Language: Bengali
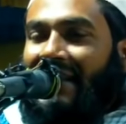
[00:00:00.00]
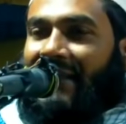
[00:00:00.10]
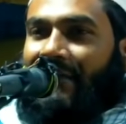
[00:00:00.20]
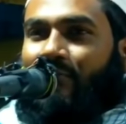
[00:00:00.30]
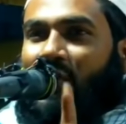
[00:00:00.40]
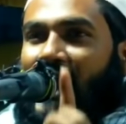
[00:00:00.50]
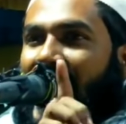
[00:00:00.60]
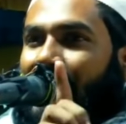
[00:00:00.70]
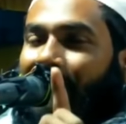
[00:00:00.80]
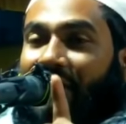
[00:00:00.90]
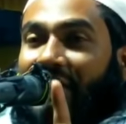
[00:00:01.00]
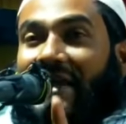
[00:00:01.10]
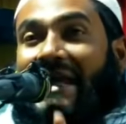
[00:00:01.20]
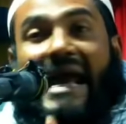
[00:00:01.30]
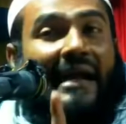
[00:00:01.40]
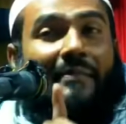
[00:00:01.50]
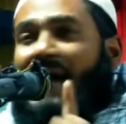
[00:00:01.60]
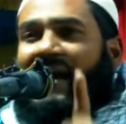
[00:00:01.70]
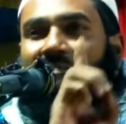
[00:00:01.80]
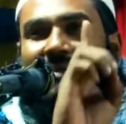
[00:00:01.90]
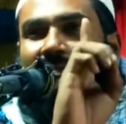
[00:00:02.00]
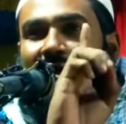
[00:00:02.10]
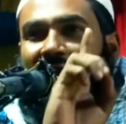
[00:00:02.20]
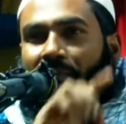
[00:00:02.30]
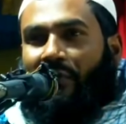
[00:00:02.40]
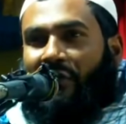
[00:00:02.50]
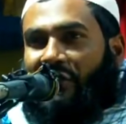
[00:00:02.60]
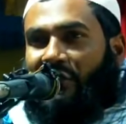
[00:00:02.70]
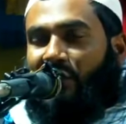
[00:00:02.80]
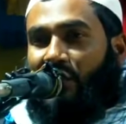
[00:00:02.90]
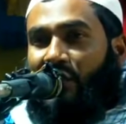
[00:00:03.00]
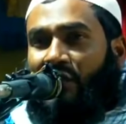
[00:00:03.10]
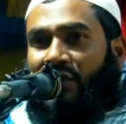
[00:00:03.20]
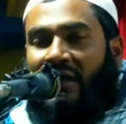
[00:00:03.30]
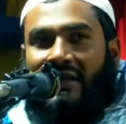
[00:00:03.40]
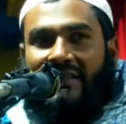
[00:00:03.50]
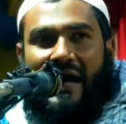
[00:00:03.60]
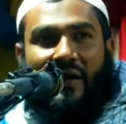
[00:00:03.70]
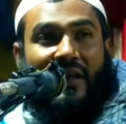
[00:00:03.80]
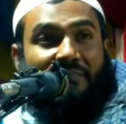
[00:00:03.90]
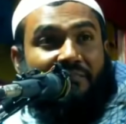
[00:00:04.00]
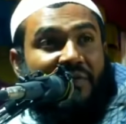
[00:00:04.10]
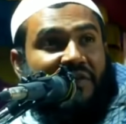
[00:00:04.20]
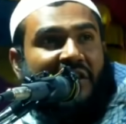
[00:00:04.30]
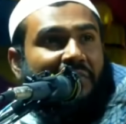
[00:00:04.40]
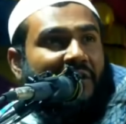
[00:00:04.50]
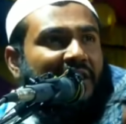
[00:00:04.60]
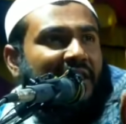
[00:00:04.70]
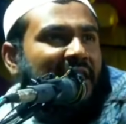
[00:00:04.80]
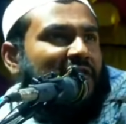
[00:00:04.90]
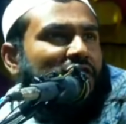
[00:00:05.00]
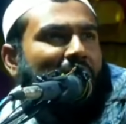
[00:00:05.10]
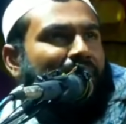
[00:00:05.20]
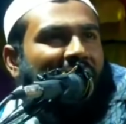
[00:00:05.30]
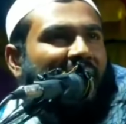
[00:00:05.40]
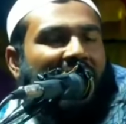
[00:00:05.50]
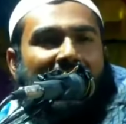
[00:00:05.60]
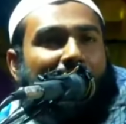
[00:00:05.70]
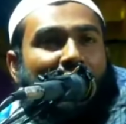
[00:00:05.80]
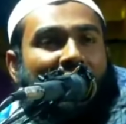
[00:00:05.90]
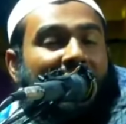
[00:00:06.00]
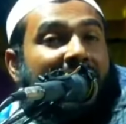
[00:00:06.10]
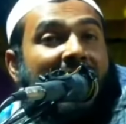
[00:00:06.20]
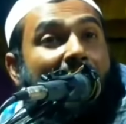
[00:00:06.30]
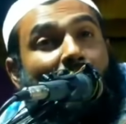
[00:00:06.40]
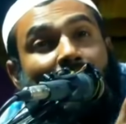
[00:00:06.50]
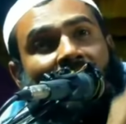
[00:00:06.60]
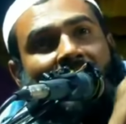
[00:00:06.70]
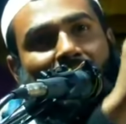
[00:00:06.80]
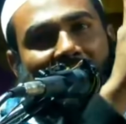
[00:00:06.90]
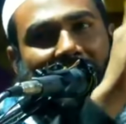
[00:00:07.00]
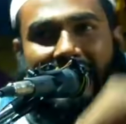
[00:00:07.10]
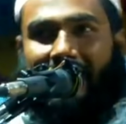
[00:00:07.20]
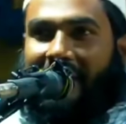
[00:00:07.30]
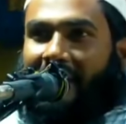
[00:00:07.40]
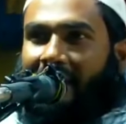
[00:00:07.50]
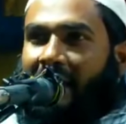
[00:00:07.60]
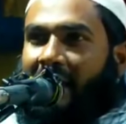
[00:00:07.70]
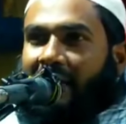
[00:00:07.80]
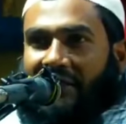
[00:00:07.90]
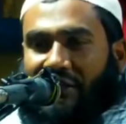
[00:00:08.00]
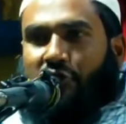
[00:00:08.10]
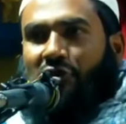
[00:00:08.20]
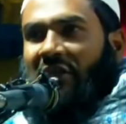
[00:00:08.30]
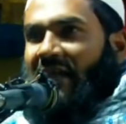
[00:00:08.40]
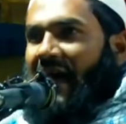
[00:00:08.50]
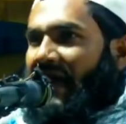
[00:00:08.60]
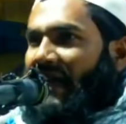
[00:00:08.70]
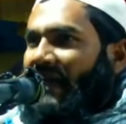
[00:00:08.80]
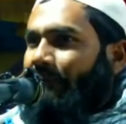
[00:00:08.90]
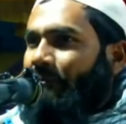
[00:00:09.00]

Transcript: কিন্তু আপনি একবার বিপদে পড়ে দেখুন তাহলে পৃথিবীর কে সব থেকে আপন এই আপনটা বোঝা যাবে কিছুদিন আগে